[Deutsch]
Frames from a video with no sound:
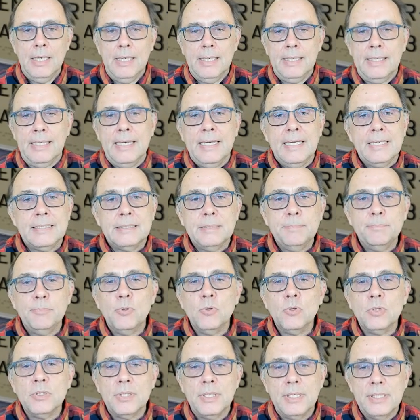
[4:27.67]
Der nächste
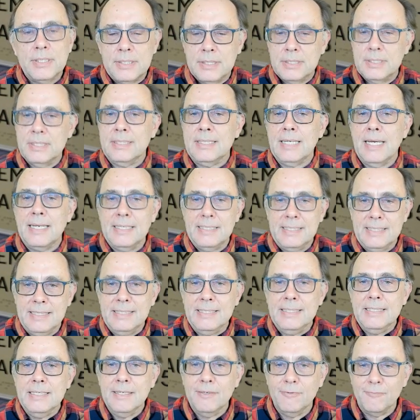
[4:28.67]
Punkt ist dann
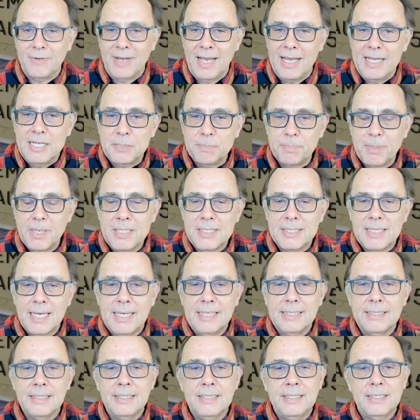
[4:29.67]
die
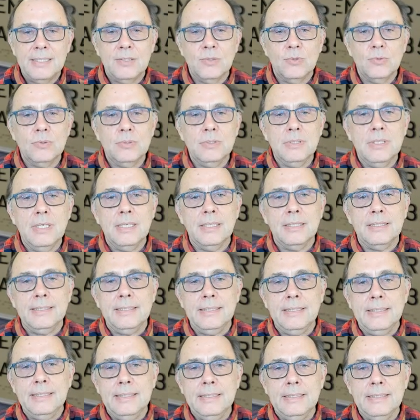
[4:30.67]
Freisprecheinrichtung,
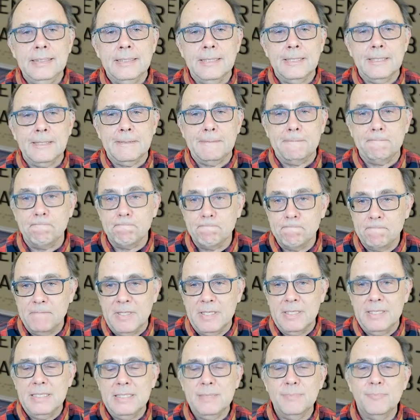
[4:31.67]
die ähm,
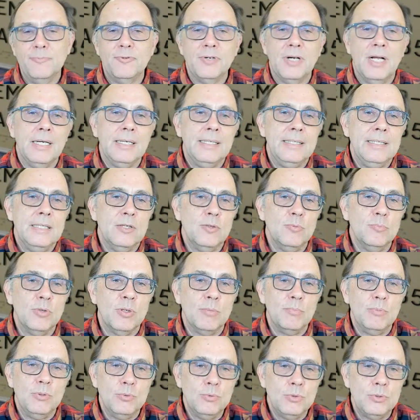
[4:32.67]
in diesem Fall hier
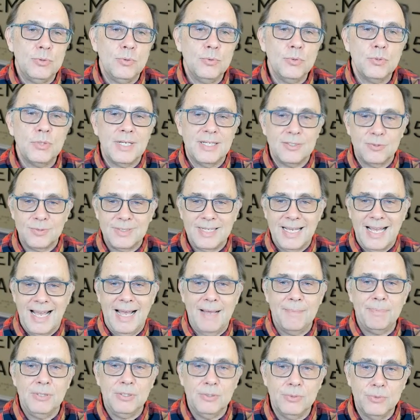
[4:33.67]
über Bluetooth, also
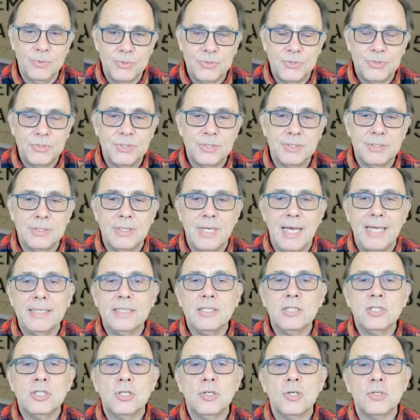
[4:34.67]
kabellos äh,
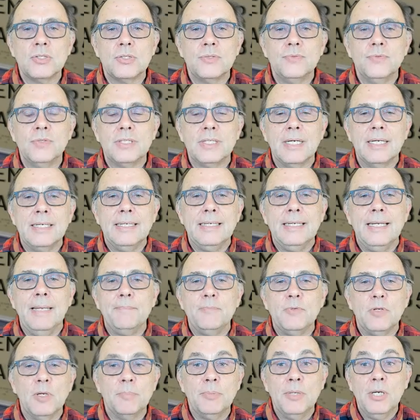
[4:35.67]
angeschlossen wird an den
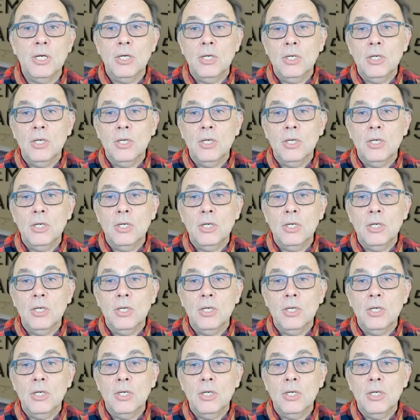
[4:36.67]
Laptop